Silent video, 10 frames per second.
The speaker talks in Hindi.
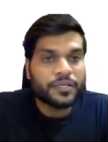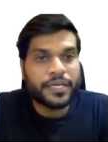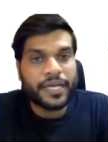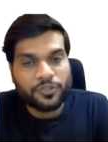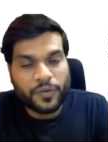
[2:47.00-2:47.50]

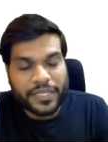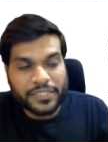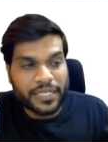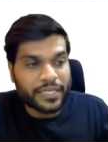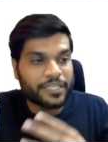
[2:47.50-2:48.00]
ठीक है तो
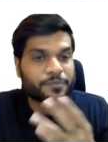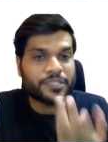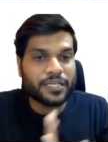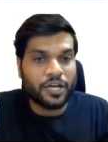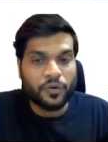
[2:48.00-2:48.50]
एनएसएल के केस
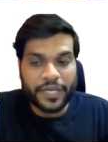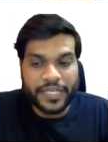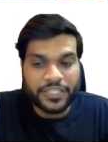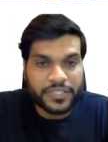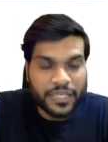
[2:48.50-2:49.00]
में ज्यादा होगी
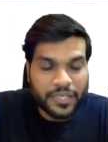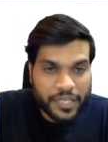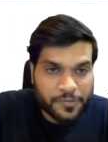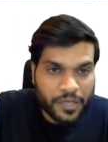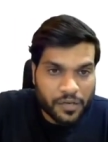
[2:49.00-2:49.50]
एजीसीएल के
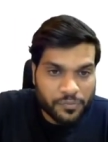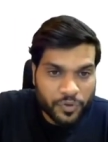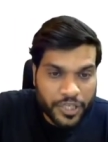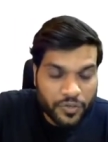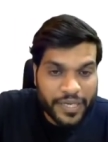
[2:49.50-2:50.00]
केस में कम
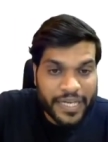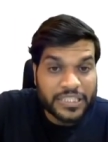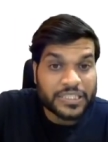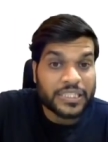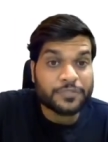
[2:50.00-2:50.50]
होगी क्योंकि
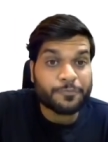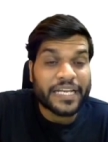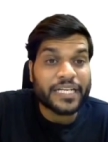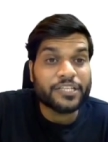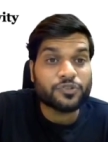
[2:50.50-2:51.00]
एजीसीएल
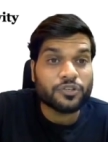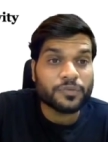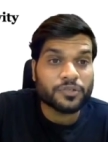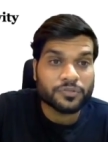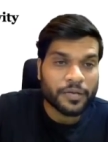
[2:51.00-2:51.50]
स्पेरिंगली
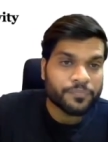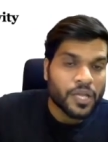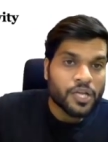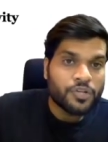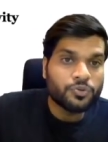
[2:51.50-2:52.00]
सोल्यूबल होता है
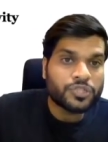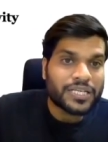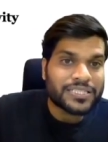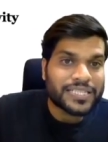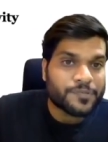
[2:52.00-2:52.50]

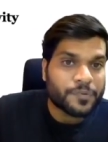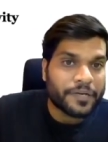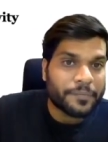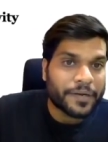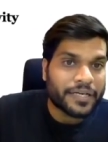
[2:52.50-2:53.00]
दूसरा साइज पे
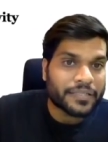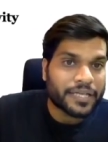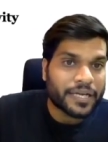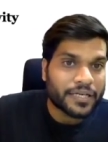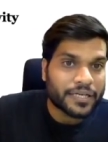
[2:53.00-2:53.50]
भी डिपेंड
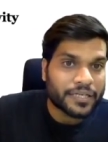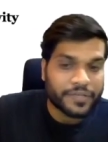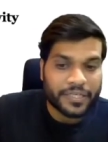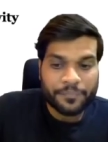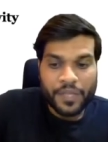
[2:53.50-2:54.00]
करता है
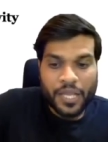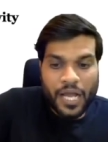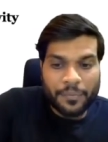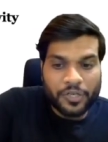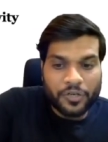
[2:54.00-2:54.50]
कंडक्टिविटी
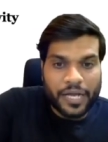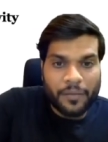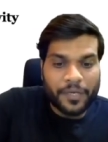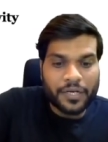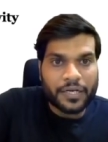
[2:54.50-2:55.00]
अब देखो
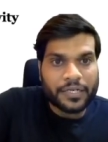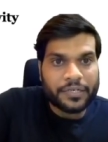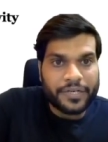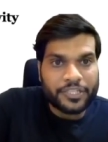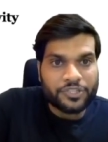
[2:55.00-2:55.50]
यहां पर
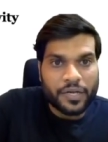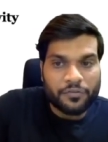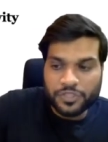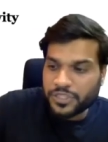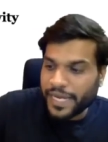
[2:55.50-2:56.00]
कंडक्टिविटी जो है
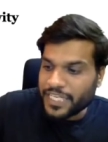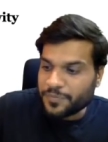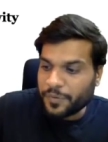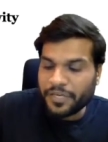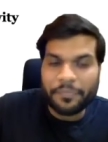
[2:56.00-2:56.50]
वो
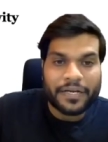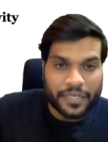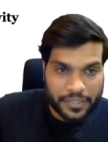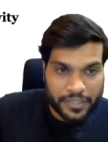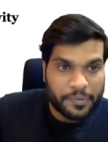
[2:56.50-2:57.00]
साइज पे भी डिपेंड
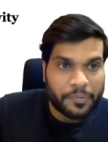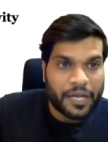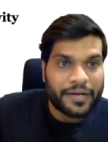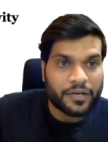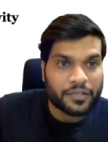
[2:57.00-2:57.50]
करती है ये भी
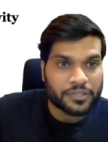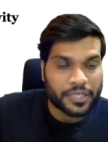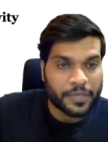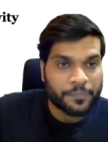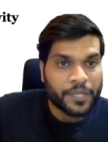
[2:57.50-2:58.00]
बड़ा
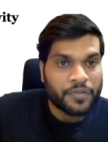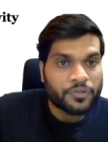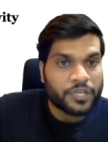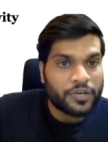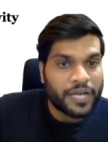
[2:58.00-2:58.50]
इंटरेस्टिंग है
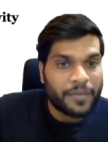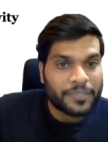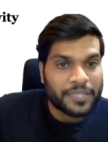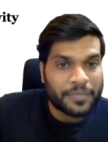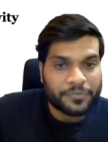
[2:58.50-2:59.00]
तो देखो यहां
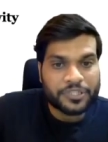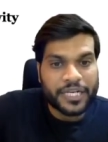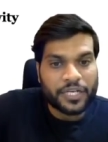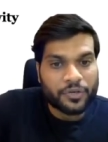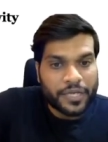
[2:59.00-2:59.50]
पर जरा आप
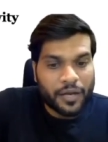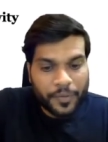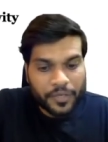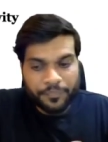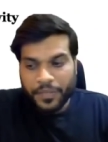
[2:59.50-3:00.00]
चेक करो यहां
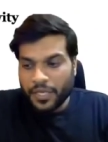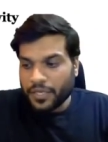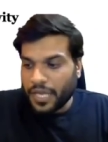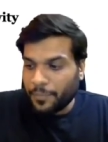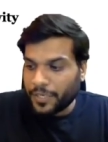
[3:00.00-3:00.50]
पर
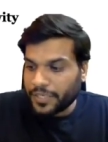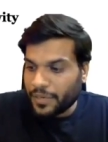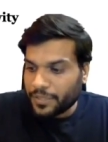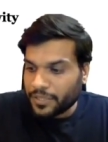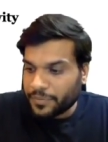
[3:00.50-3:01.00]
यहां पर
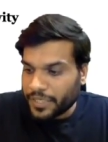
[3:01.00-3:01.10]
क्या मतलब